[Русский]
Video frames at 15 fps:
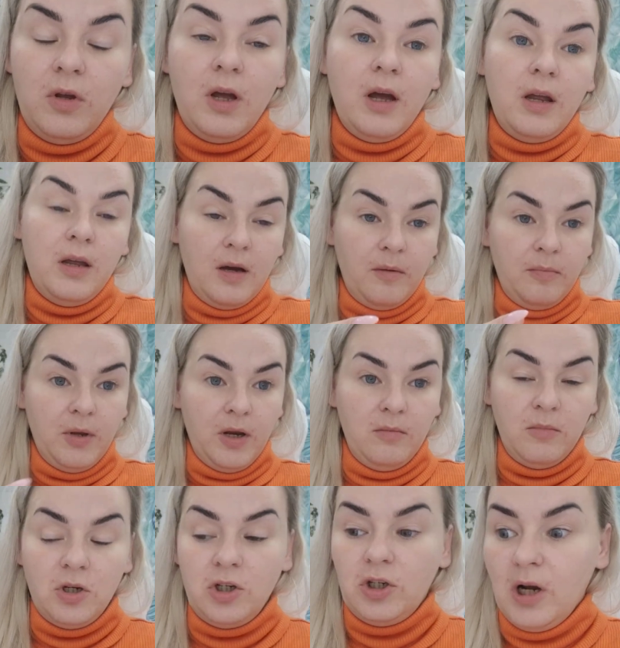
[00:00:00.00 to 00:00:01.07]
я их
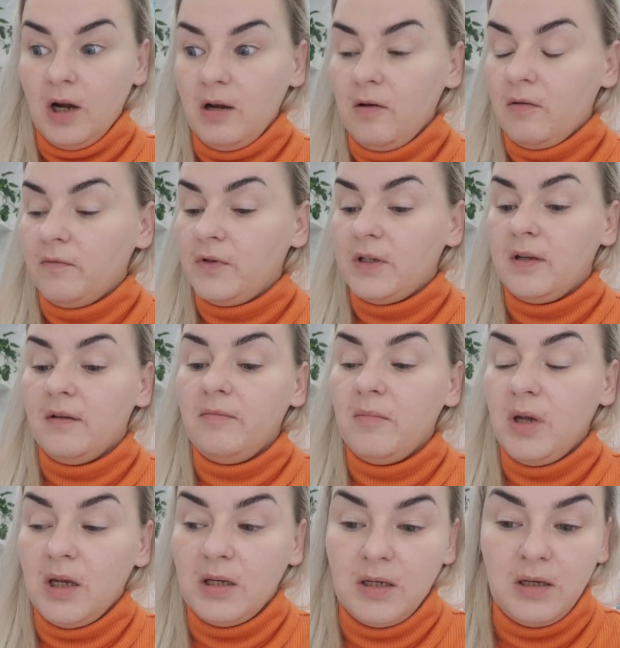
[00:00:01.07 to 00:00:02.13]
перемешаю все
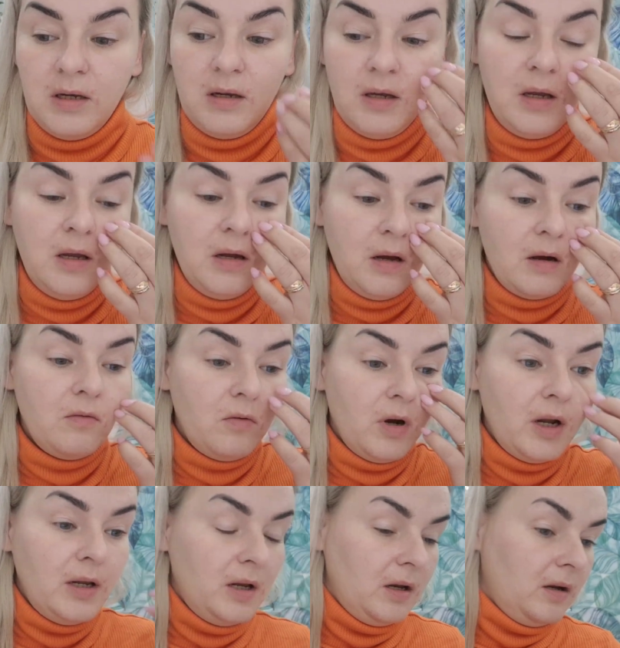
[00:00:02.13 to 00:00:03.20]
вместе и
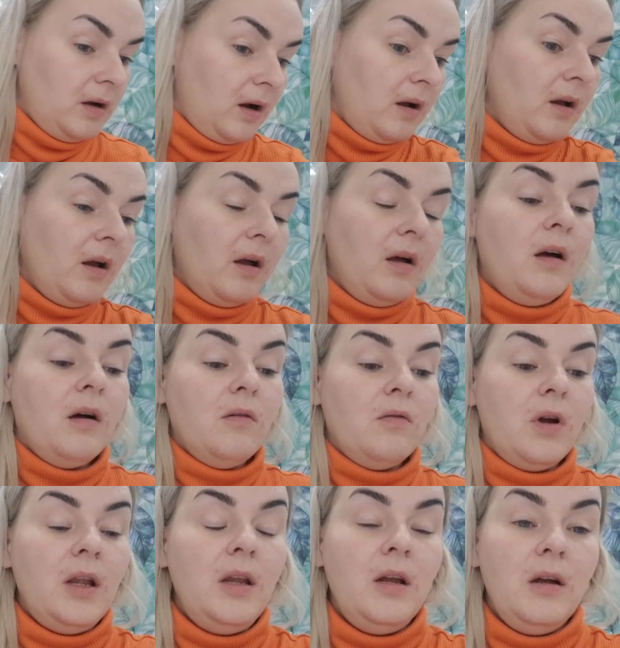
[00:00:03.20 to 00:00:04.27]
аккуратненько,
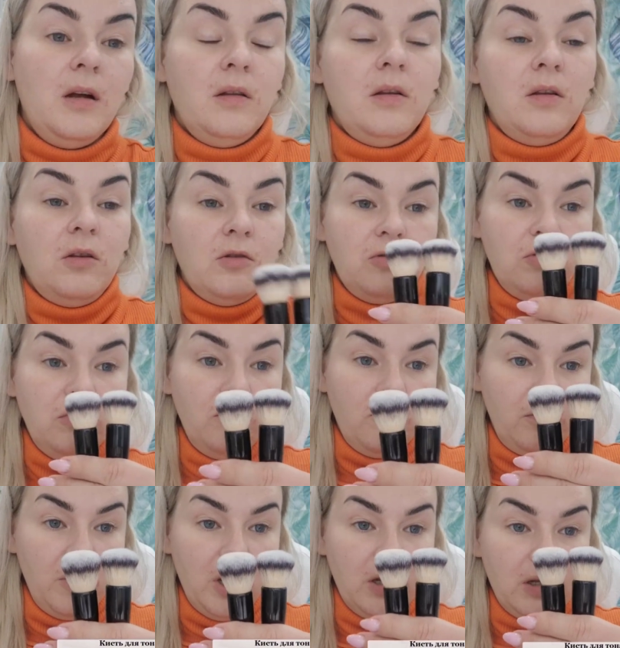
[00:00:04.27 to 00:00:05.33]
аккуратненько нанесу
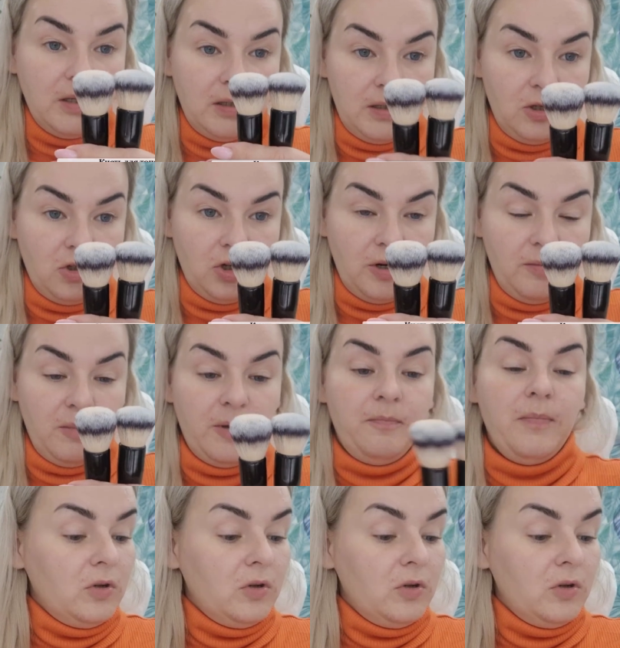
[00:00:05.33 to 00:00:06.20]
двумя кисточками.